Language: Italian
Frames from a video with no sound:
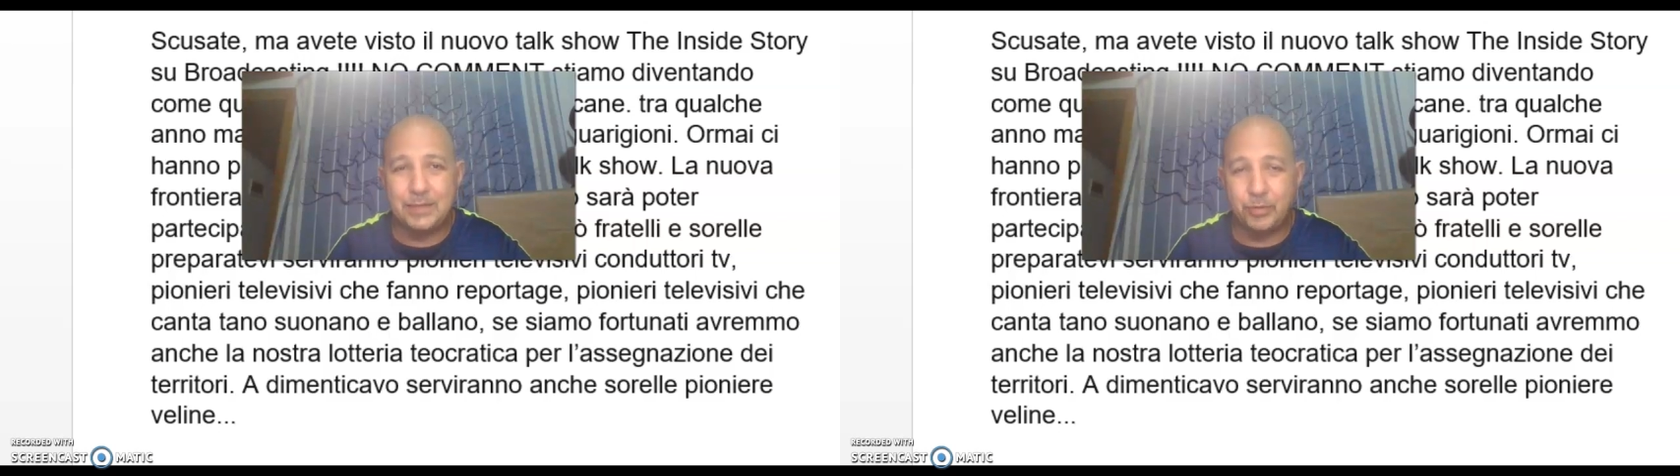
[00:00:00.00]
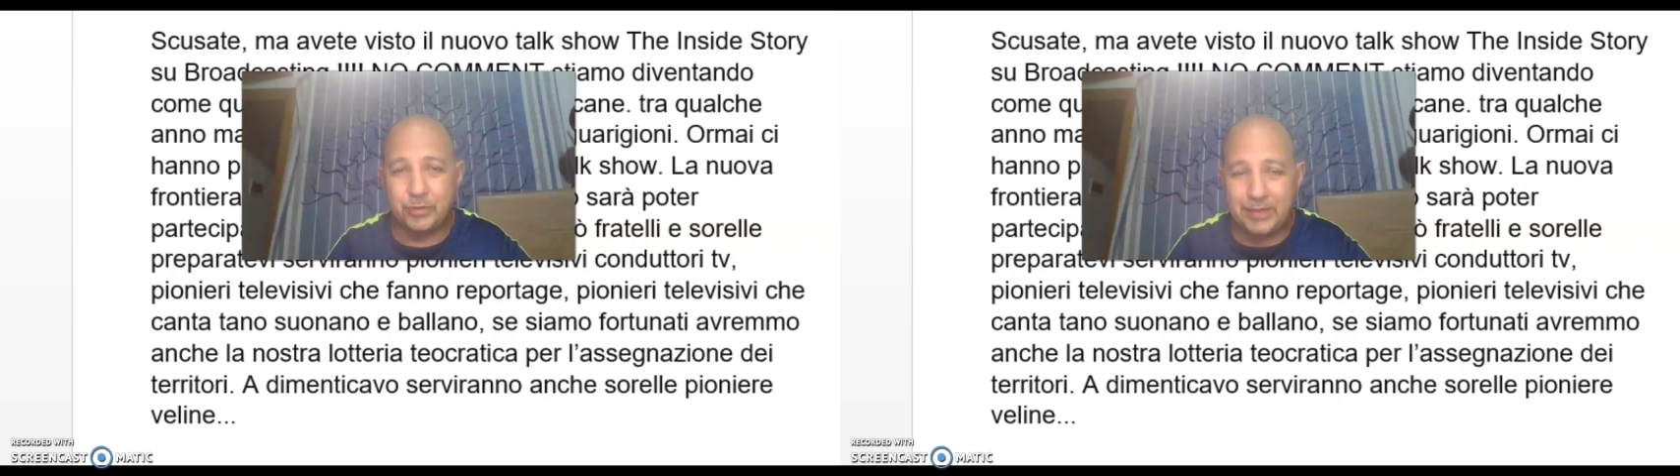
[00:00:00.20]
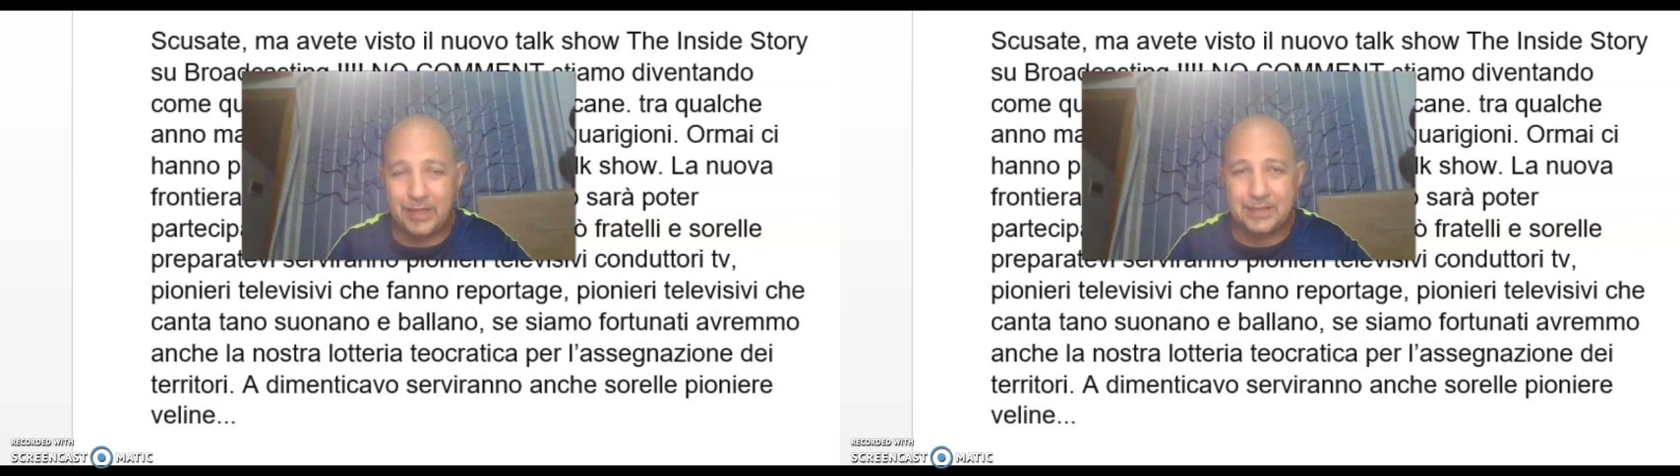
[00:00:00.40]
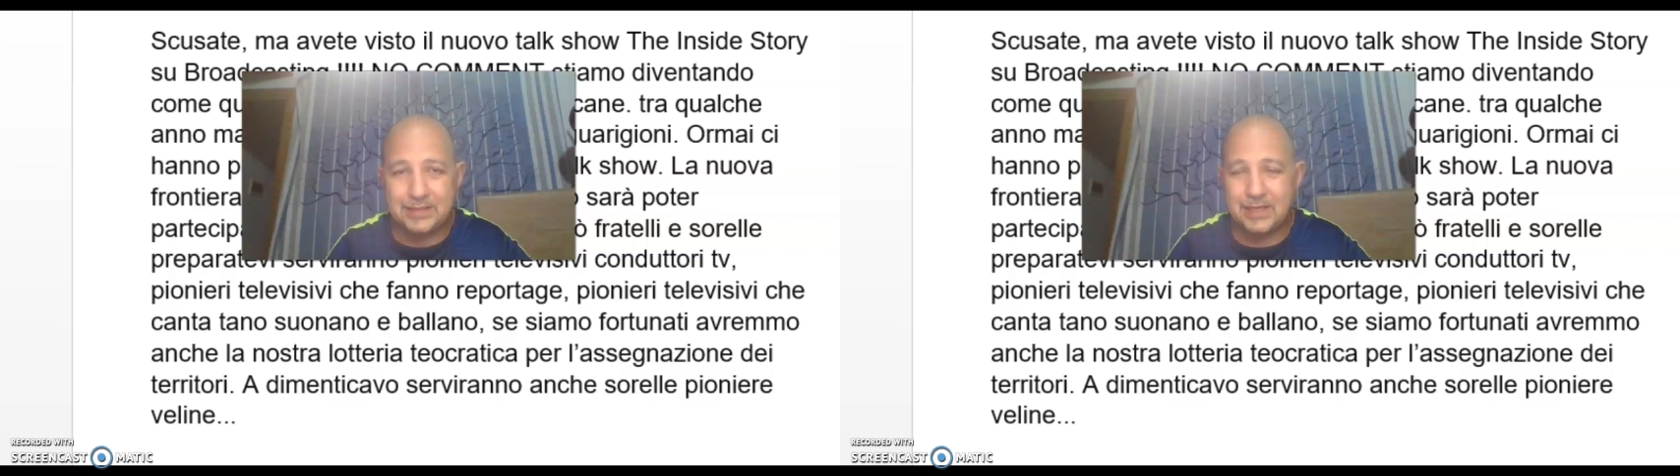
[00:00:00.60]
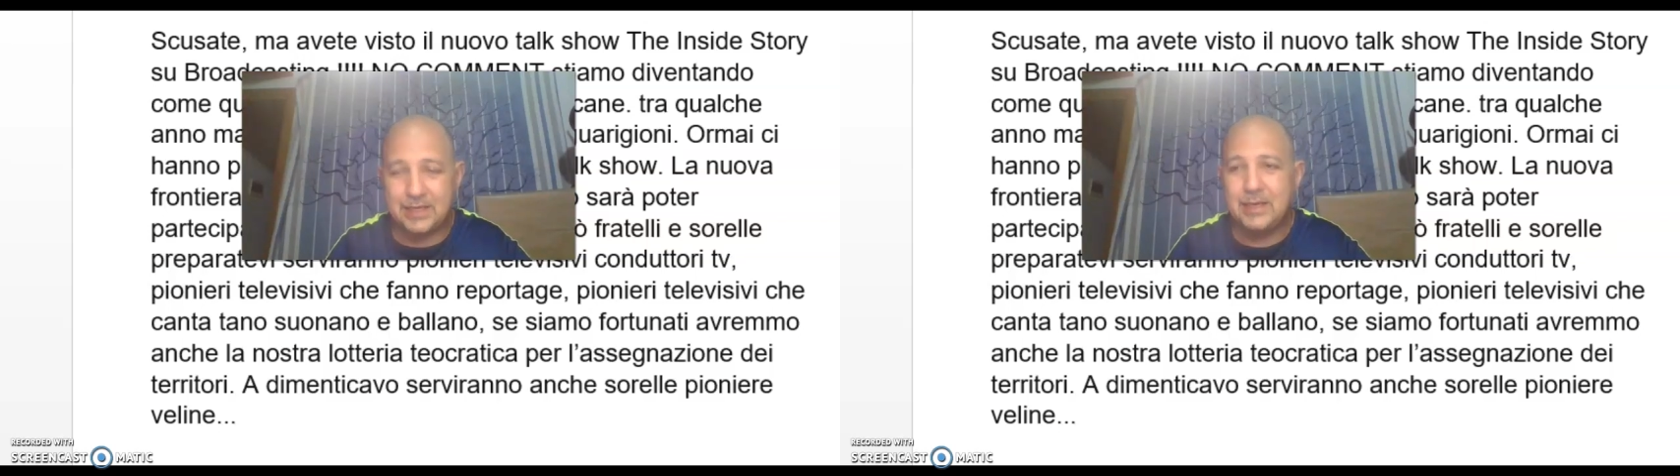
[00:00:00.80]
e
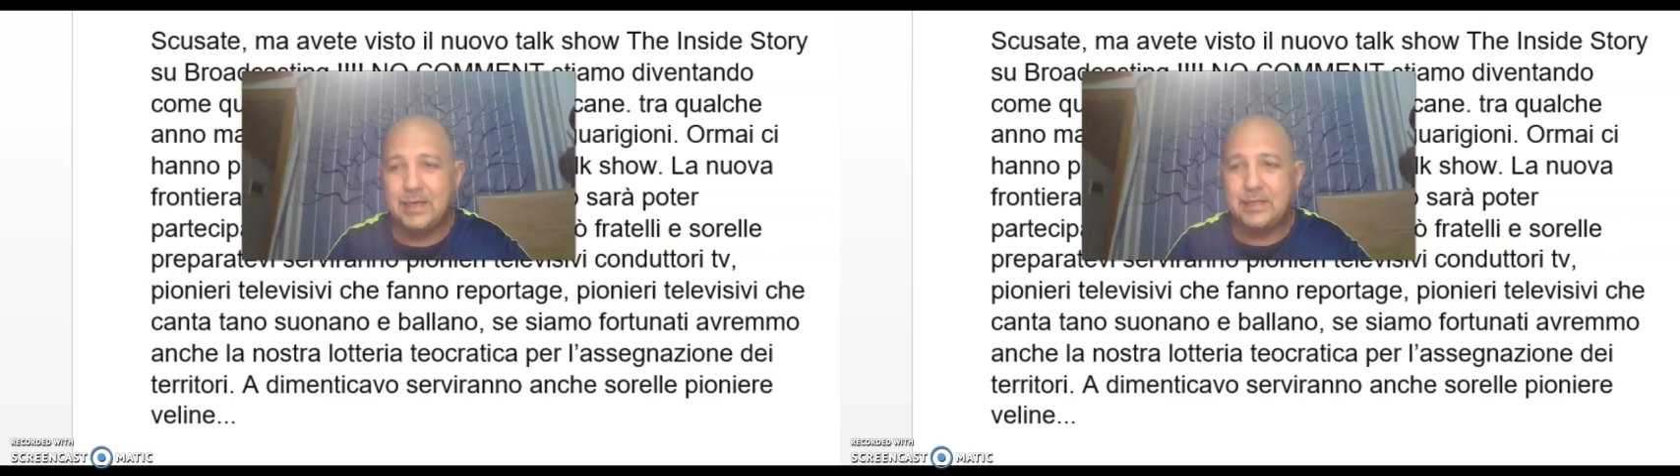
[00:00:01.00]
l'importanza